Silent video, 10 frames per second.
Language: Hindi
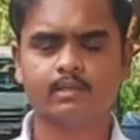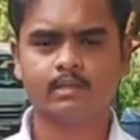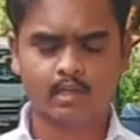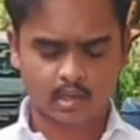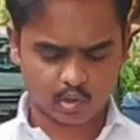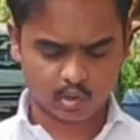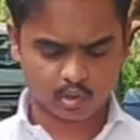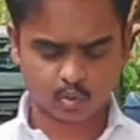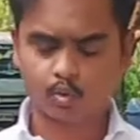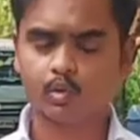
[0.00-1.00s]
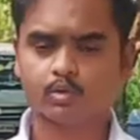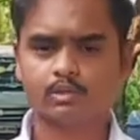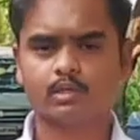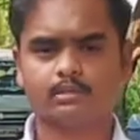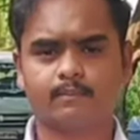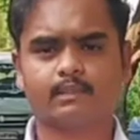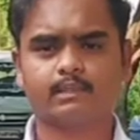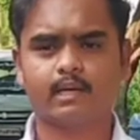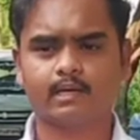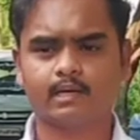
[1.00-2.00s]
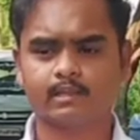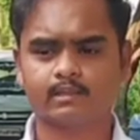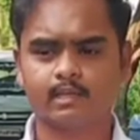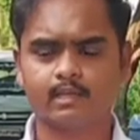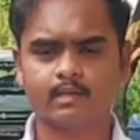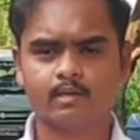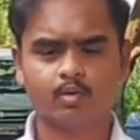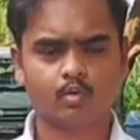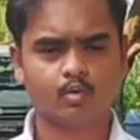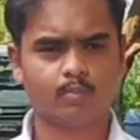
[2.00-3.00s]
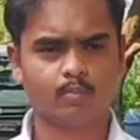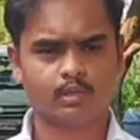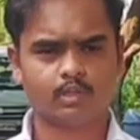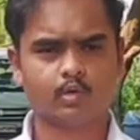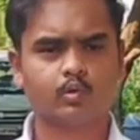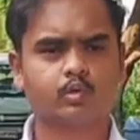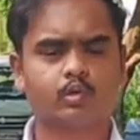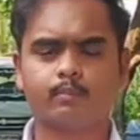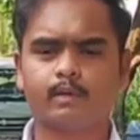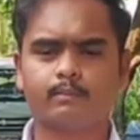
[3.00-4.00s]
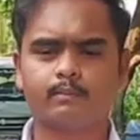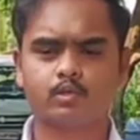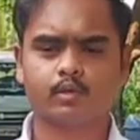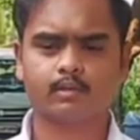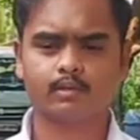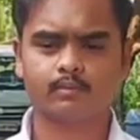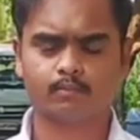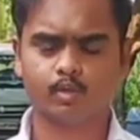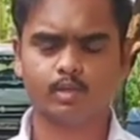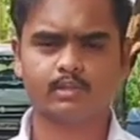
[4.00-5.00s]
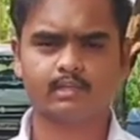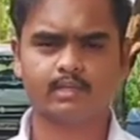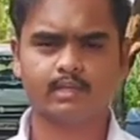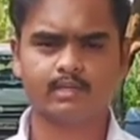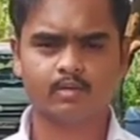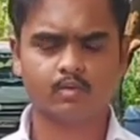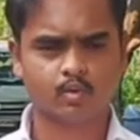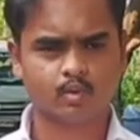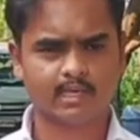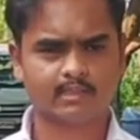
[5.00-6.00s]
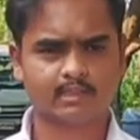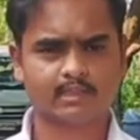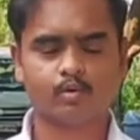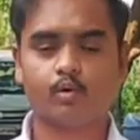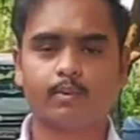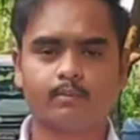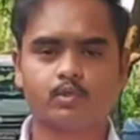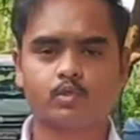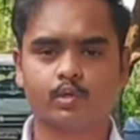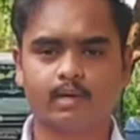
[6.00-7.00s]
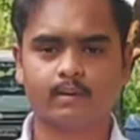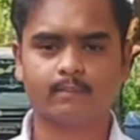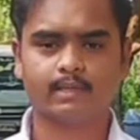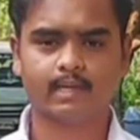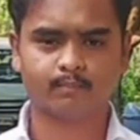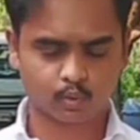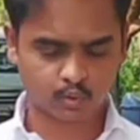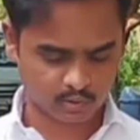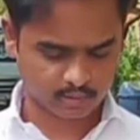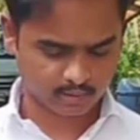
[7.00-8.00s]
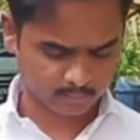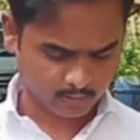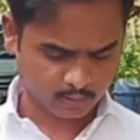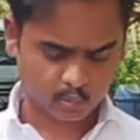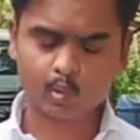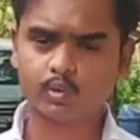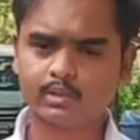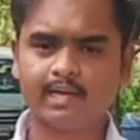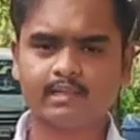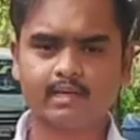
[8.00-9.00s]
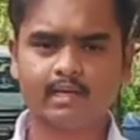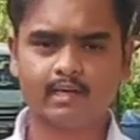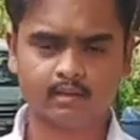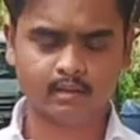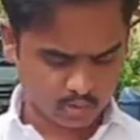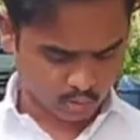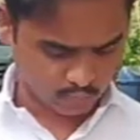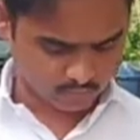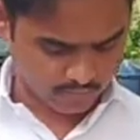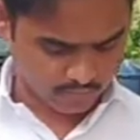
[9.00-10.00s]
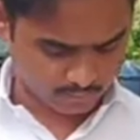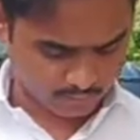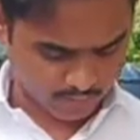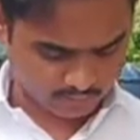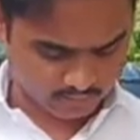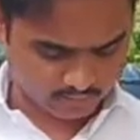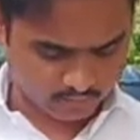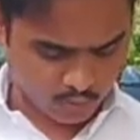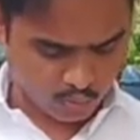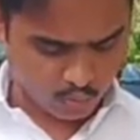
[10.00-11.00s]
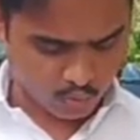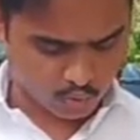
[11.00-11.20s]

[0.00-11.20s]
और वो चमत्कार करता था लोग बहुत से लोग उसको परमेश्वर बोलते थे वो जानते थे कि वो परमेश्वर का बेटा है पुत्र है वो उद्धार देगा तो हम यहाँ पे पाते हैं कि वो जो